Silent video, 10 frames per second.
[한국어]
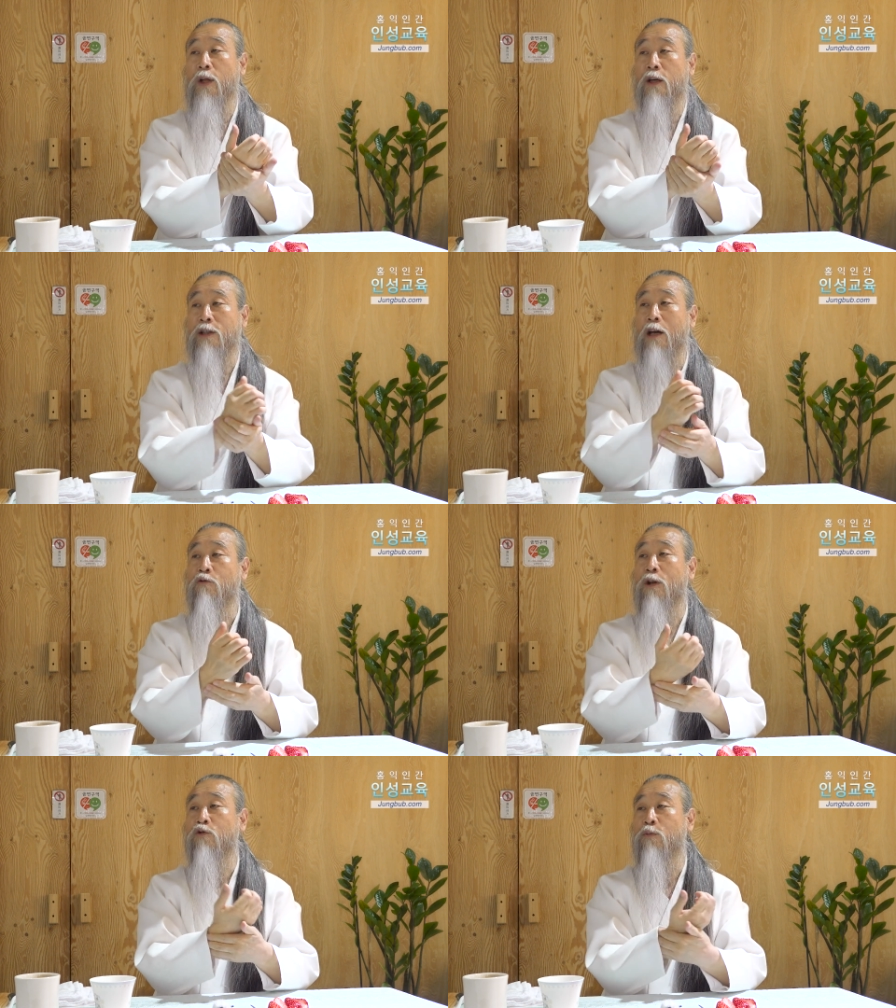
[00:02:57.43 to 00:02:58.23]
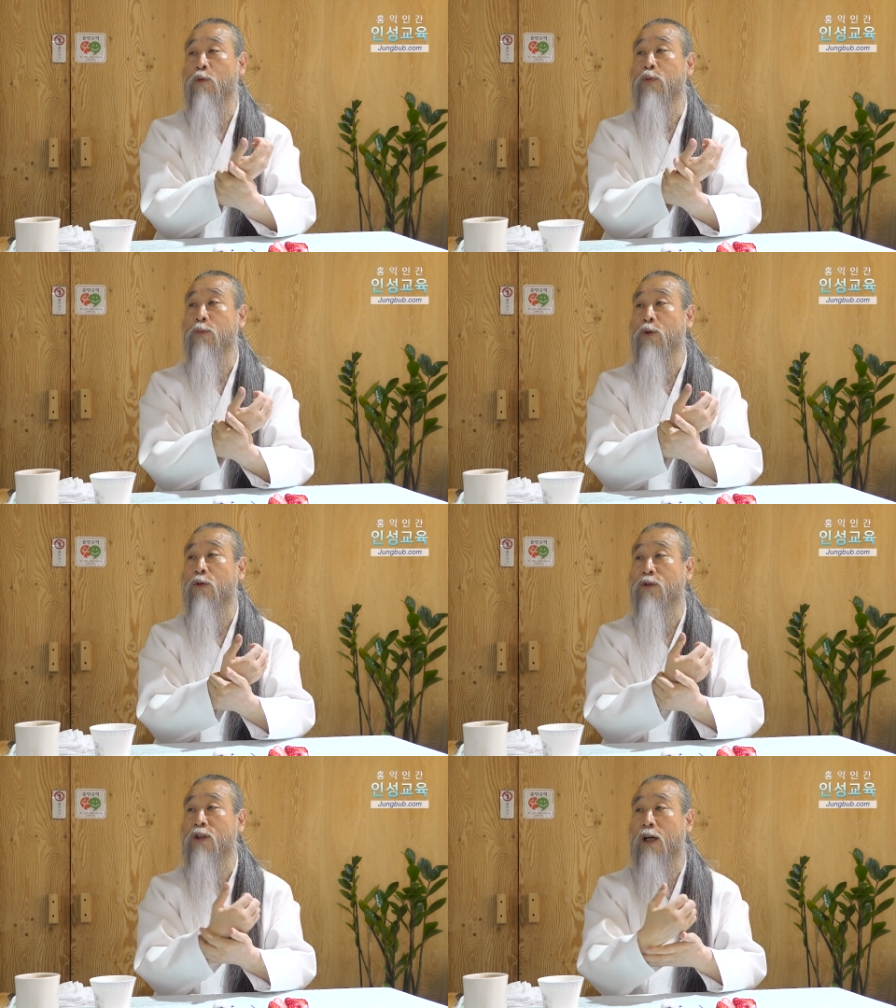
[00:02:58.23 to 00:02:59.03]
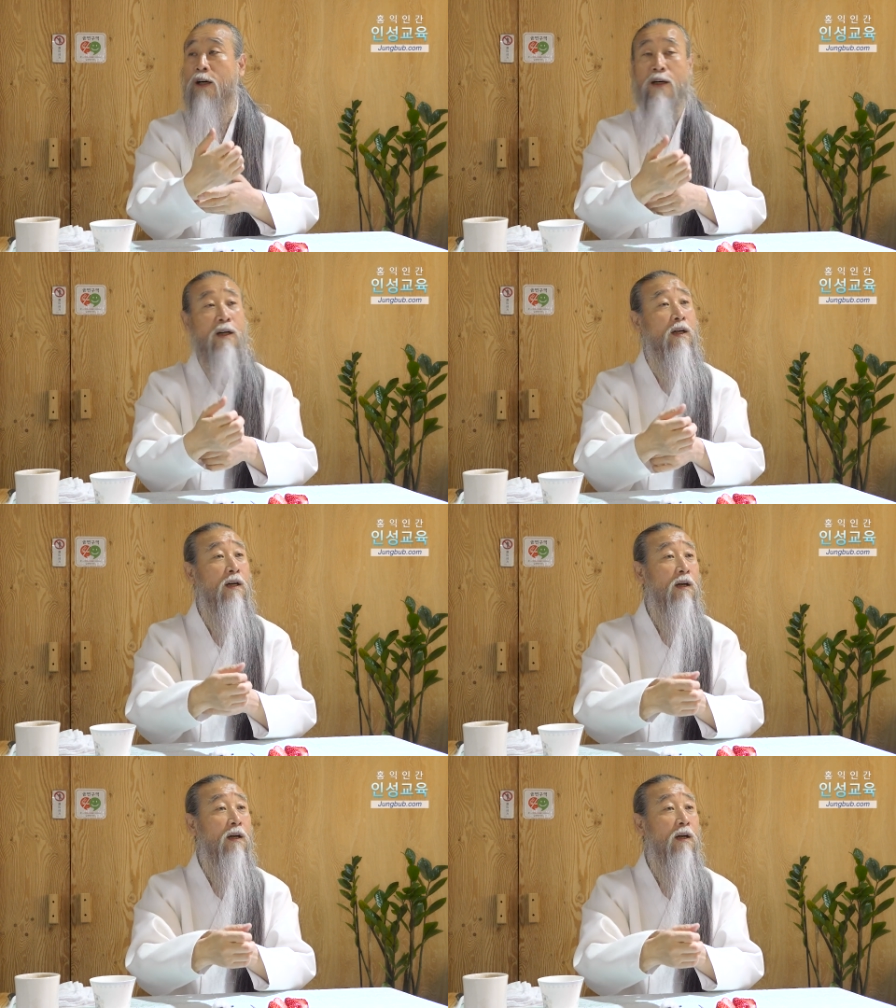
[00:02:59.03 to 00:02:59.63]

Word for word: 내가 자유가 좀 없으면 어떠냐.